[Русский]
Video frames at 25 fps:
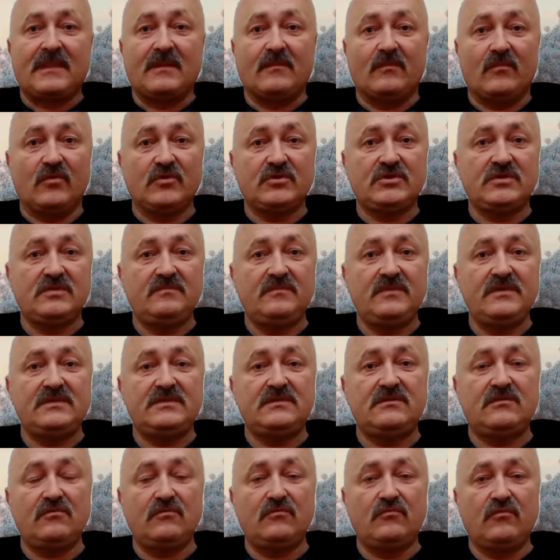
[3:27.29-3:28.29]
Может быть,
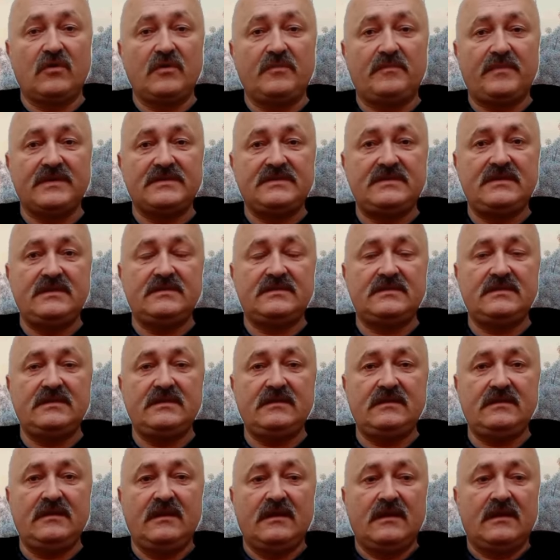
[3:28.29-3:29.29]
с другой
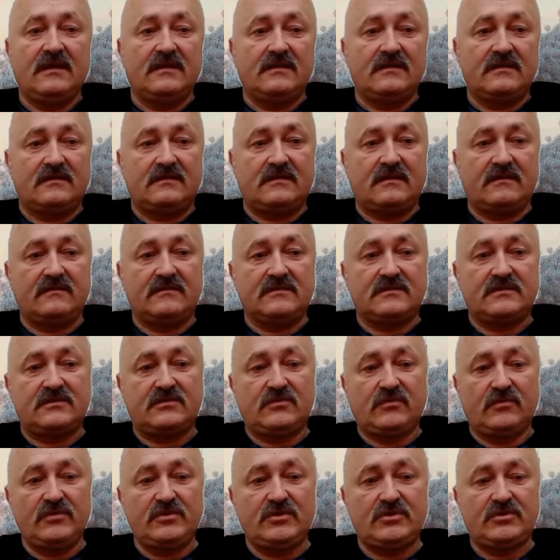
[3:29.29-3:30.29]
позиции, э, с
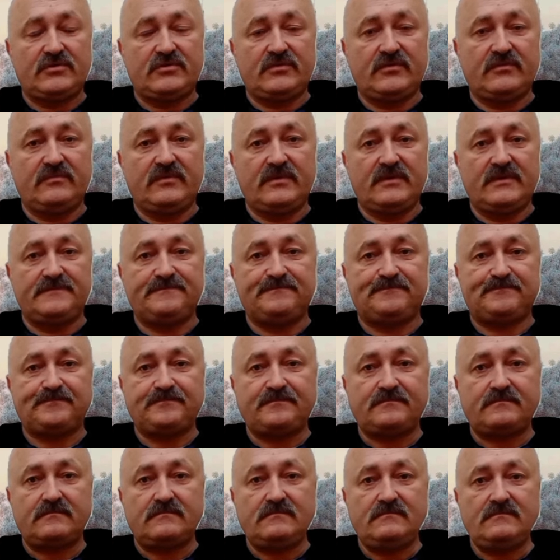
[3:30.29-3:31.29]
той, чтобы
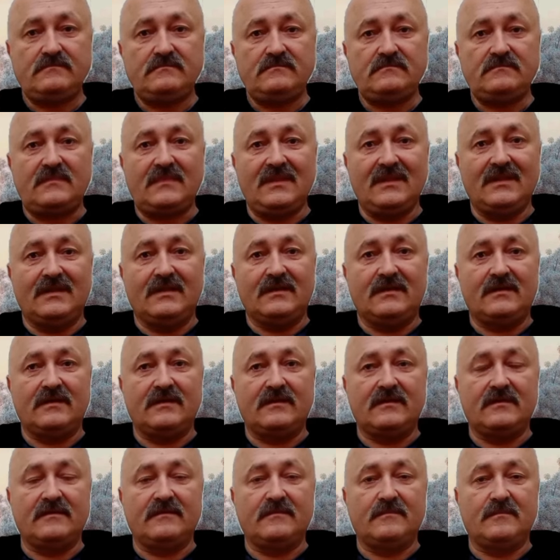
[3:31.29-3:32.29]

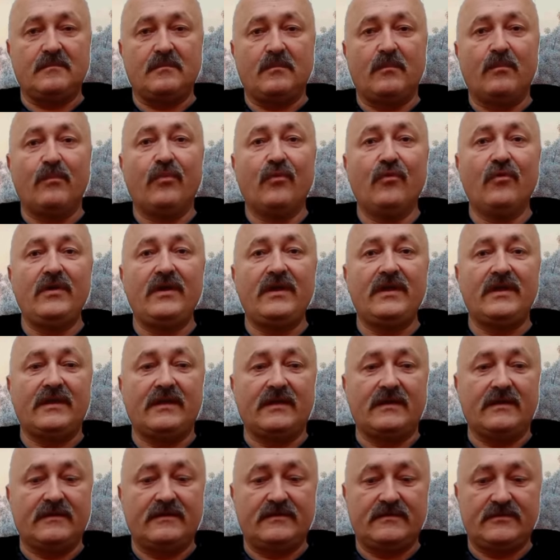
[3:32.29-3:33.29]

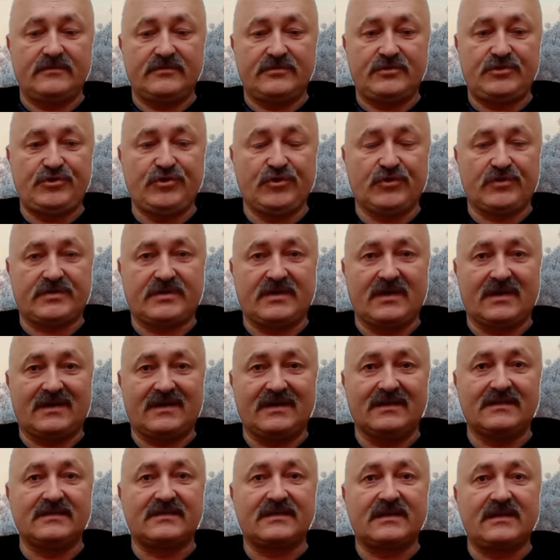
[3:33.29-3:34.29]
более четко
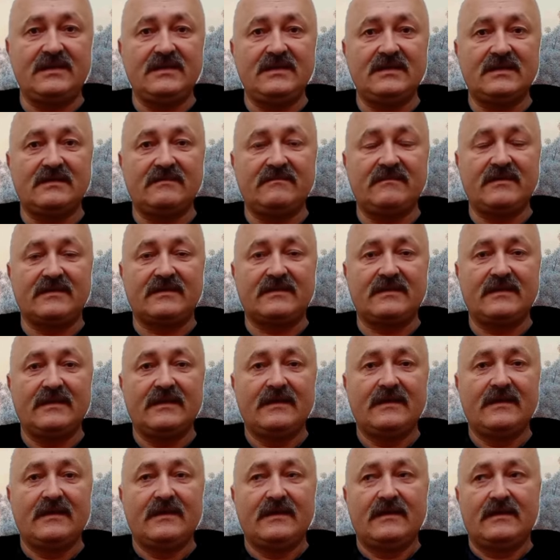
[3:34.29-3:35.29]
контролировать
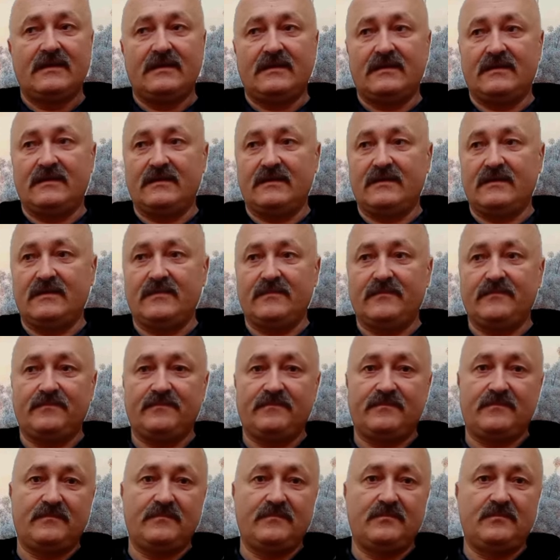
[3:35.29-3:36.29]

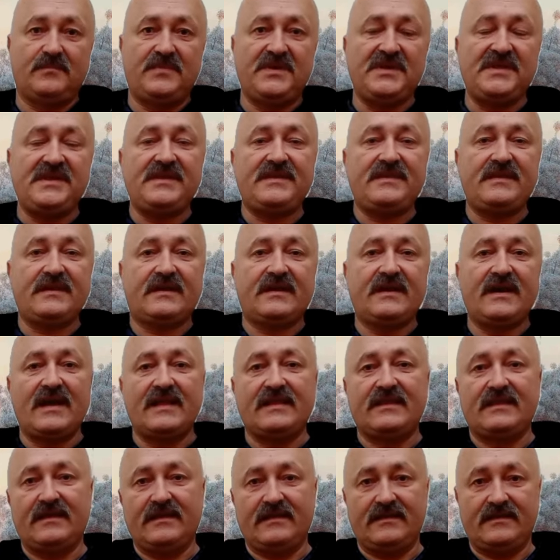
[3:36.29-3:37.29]

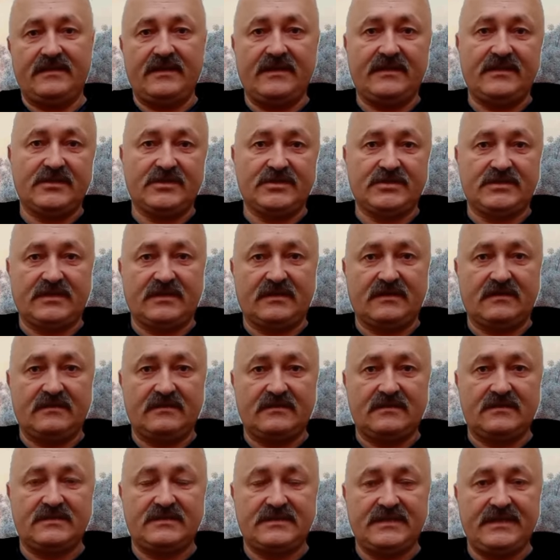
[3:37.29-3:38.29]
перетекание денежных
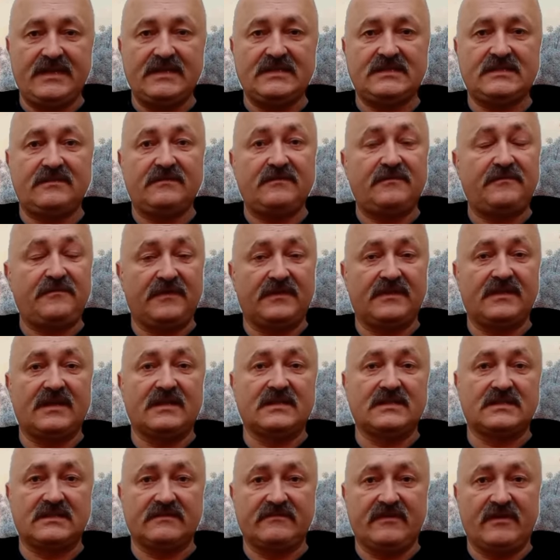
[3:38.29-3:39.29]
средств
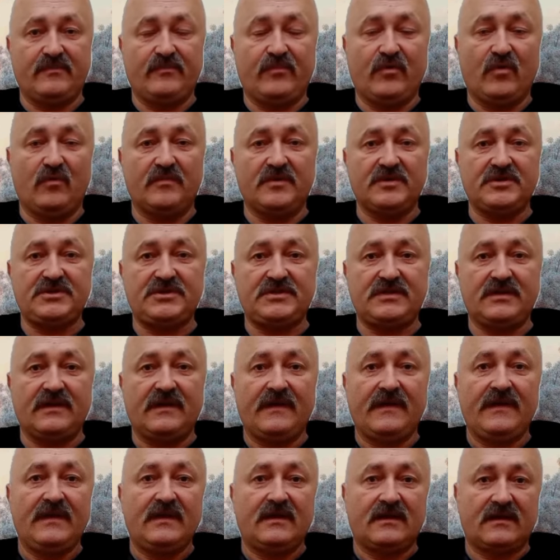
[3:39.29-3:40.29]
финансовой помощи
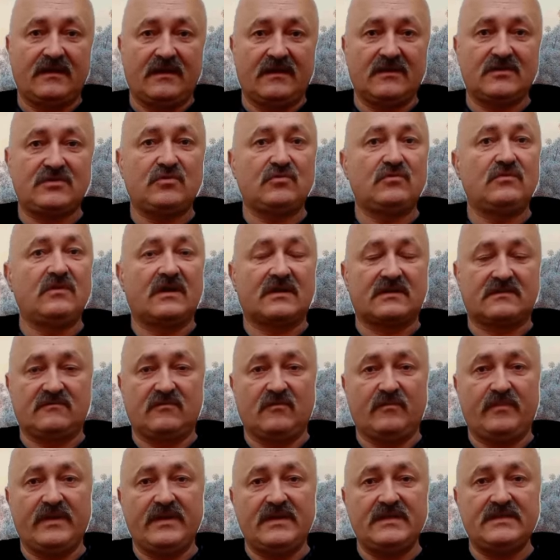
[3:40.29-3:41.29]

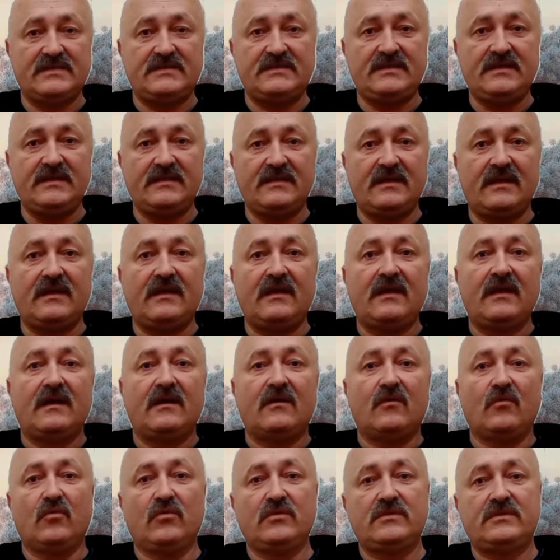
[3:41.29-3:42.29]
государству Палестина
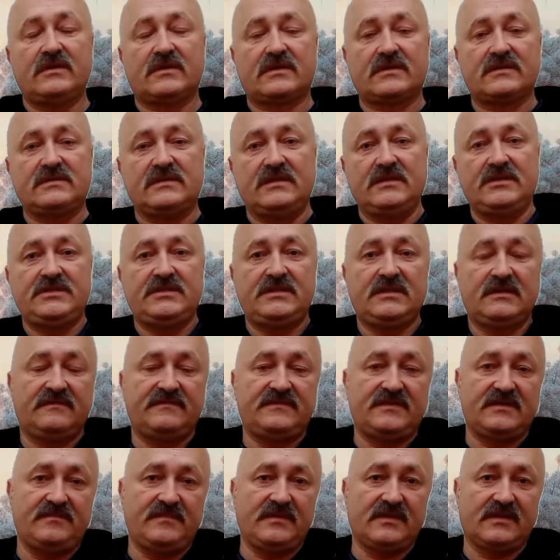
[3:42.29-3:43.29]
от различных
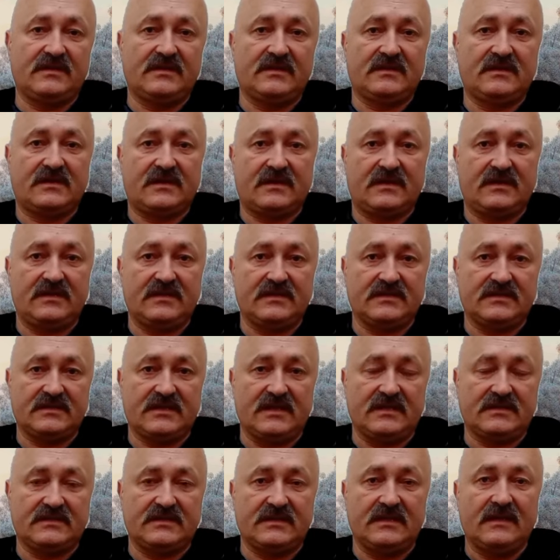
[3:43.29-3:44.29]
всемирных
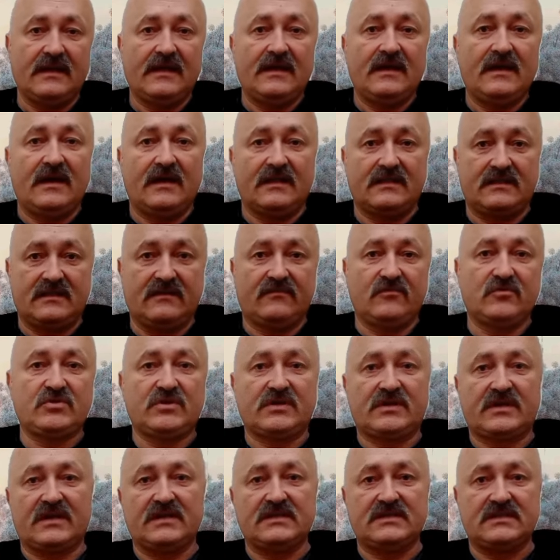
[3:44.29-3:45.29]
организаций, от того
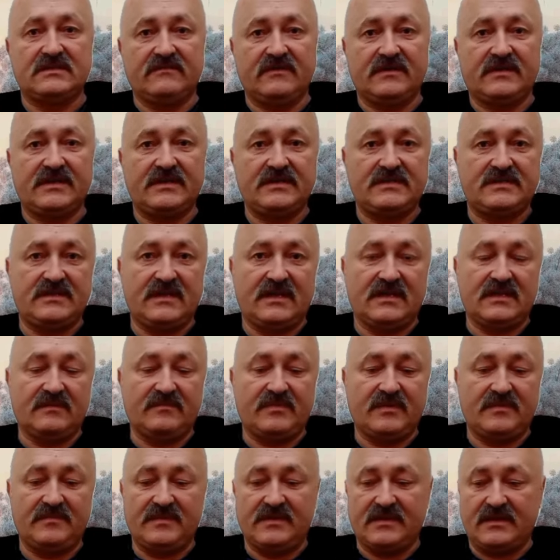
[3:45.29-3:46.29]
же Красного Креста,
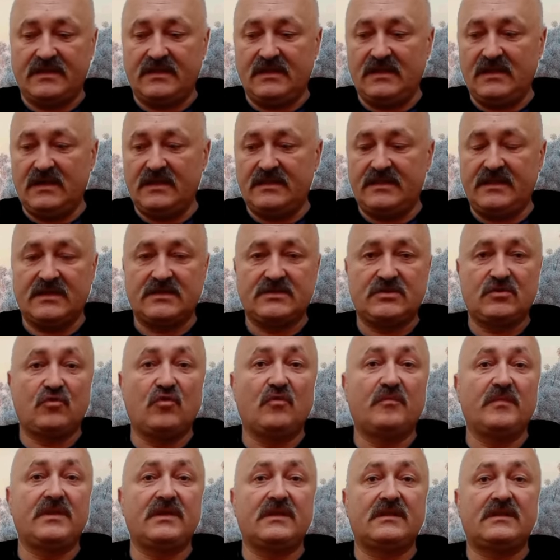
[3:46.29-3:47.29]
например, или от тех же
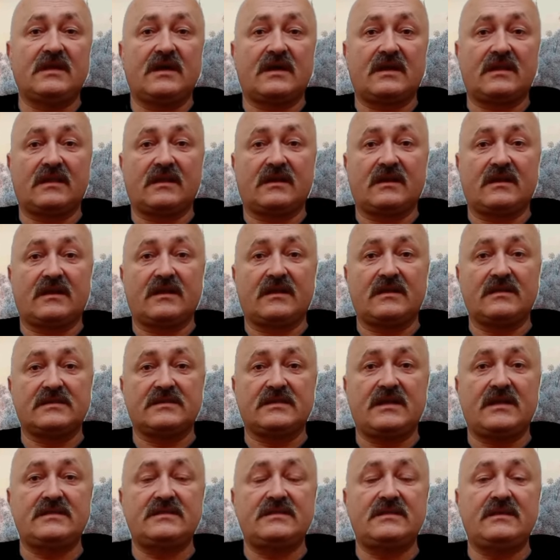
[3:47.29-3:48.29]
гуманитарных
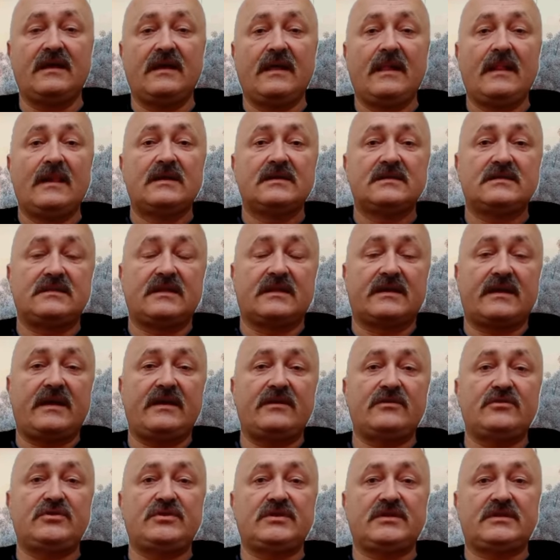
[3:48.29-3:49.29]
организаций,
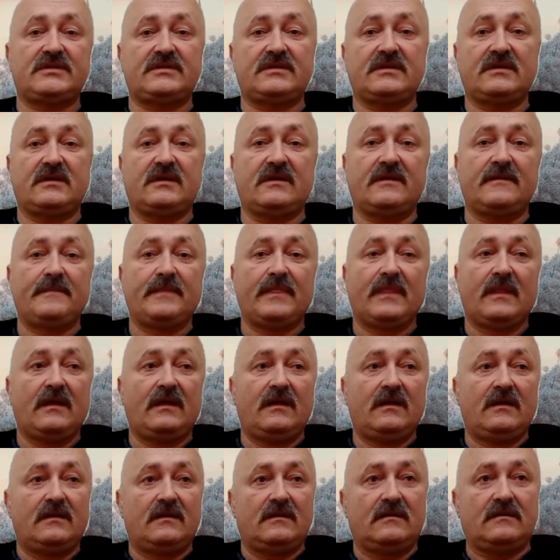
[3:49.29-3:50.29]
старающихся,
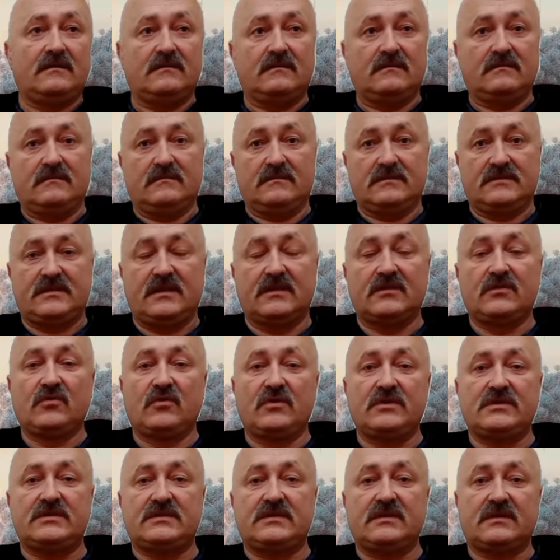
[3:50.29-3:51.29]
э, с
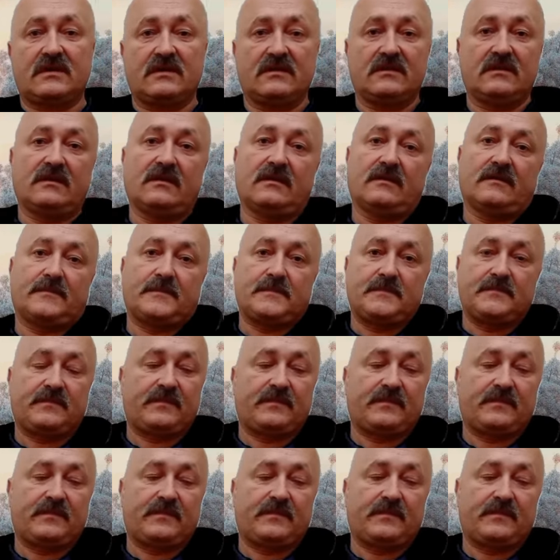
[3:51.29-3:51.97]
одной стороны,